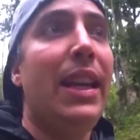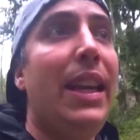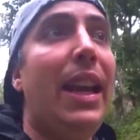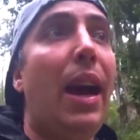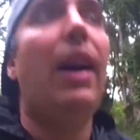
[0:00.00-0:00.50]

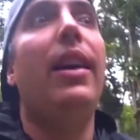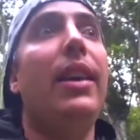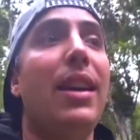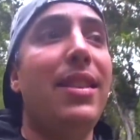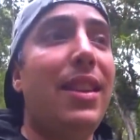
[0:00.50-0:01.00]
Y, la,
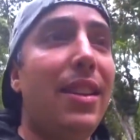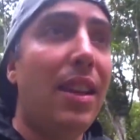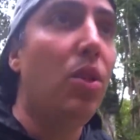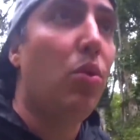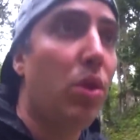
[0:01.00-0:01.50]
y hace tres
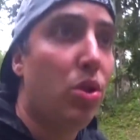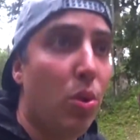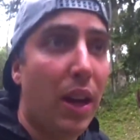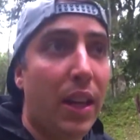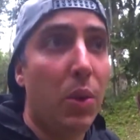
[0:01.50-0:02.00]
años, cuando
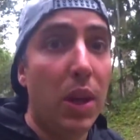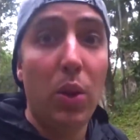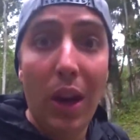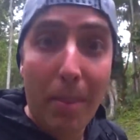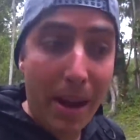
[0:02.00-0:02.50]
estuve aquí
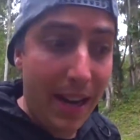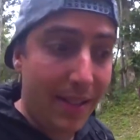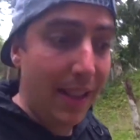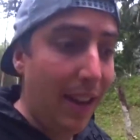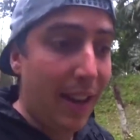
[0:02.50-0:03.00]
viendo el
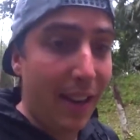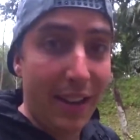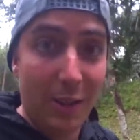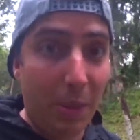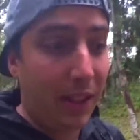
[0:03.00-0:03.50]
amanecer en el
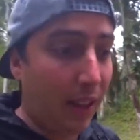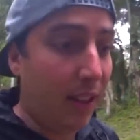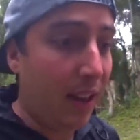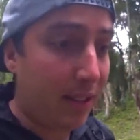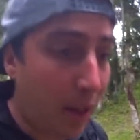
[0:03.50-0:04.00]
despertar
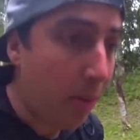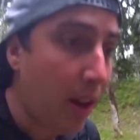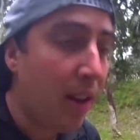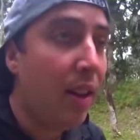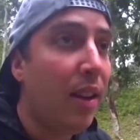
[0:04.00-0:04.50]
de la selva,
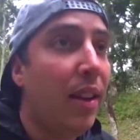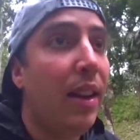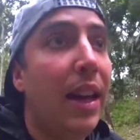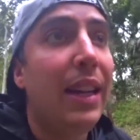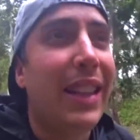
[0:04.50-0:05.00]

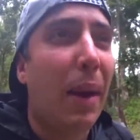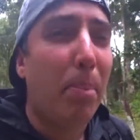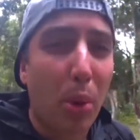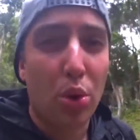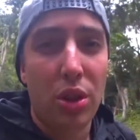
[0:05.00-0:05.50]

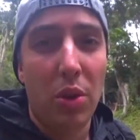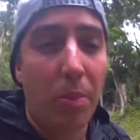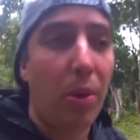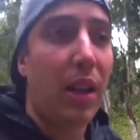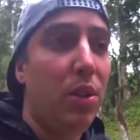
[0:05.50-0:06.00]
tampoco se vio
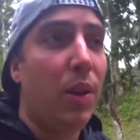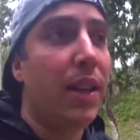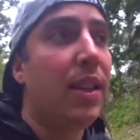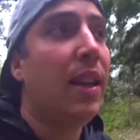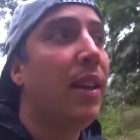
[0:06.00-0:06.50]
por las
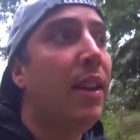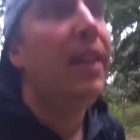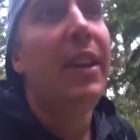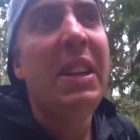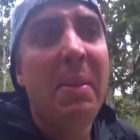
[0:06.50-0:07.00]
nubes.
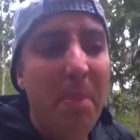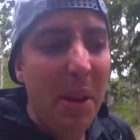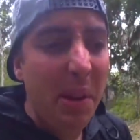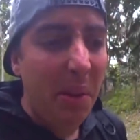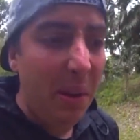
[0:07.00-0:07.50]

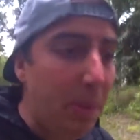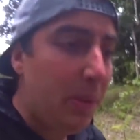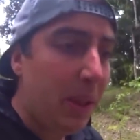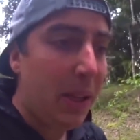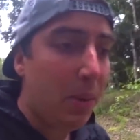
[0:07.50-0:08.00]
Pero igual pues
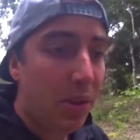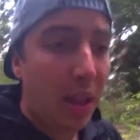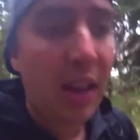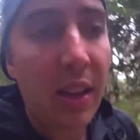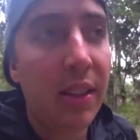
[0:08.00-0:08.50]
vinimos
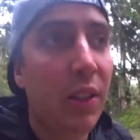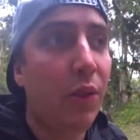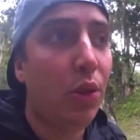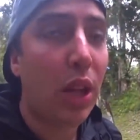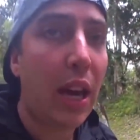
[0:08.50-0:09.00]
a
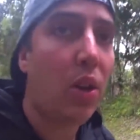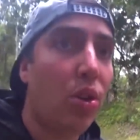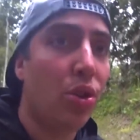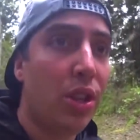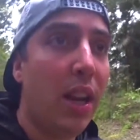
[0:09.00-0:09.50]
disfrutar,
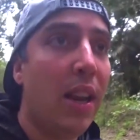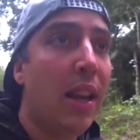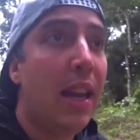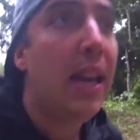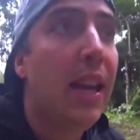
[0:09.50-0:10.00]
conocer
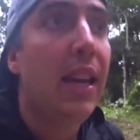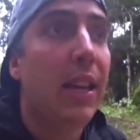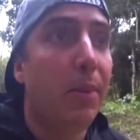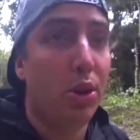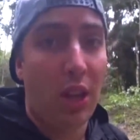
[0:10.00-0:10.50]

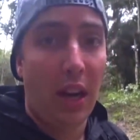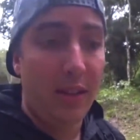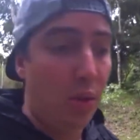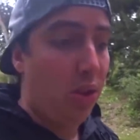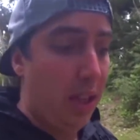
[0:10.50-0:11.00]
y
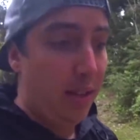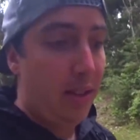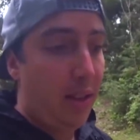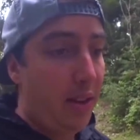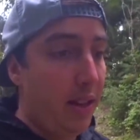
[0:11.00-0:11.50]
mostrarles a ustedes
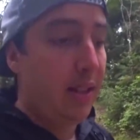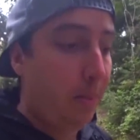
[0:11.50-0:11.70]
esta belleza.